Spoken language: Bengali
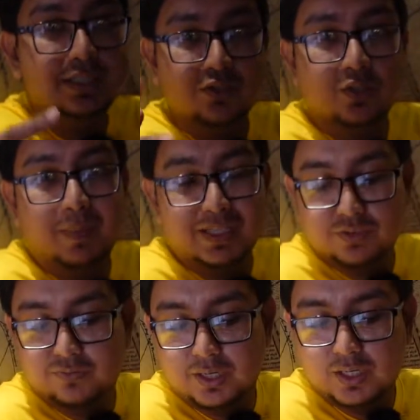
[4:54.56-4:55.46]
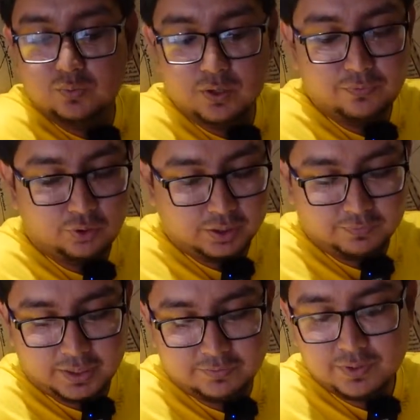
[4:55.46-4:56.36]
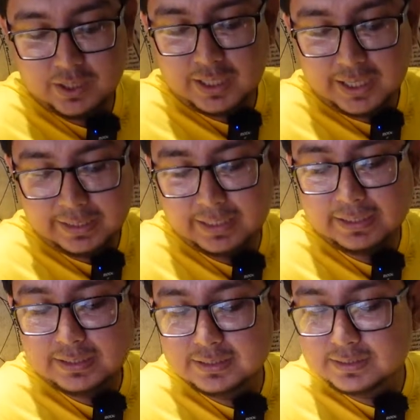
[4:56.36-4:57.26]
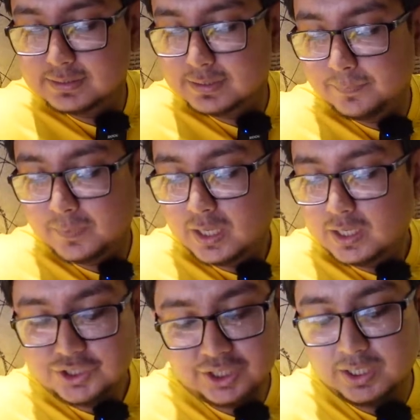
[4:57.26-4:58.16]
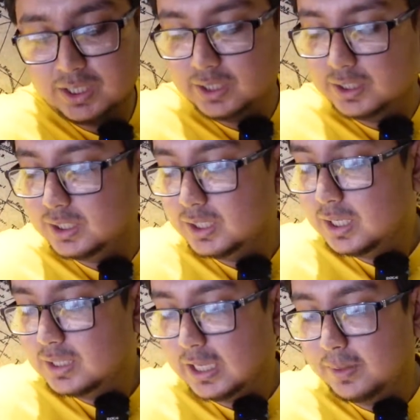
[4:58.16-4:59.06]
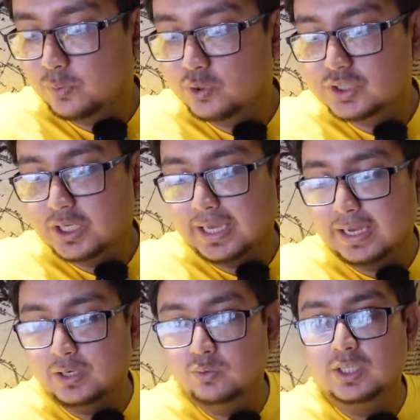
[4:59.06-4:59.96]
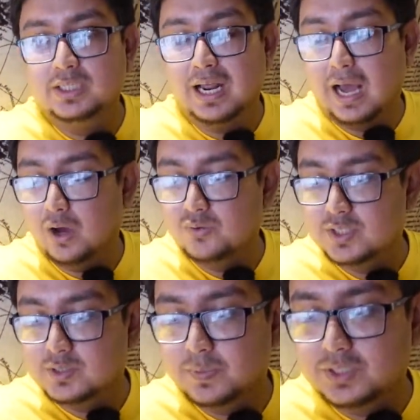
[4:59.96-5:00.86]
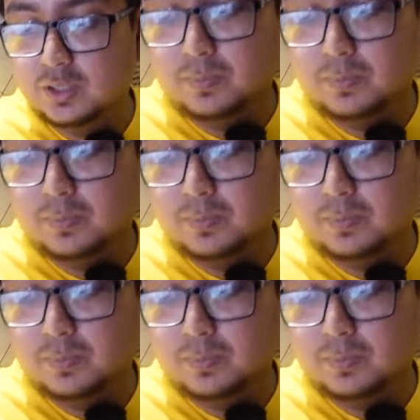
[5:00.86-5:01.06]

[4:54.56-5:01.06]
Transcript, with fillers: যেটা হচ্ছে বাজেট ফ্রেন্ডলি ওয়ান এটা একটা নিতেছি চিকেন আর কি তারপর হচ্ছে এখানে ওনাদের হাউস স্পেশাল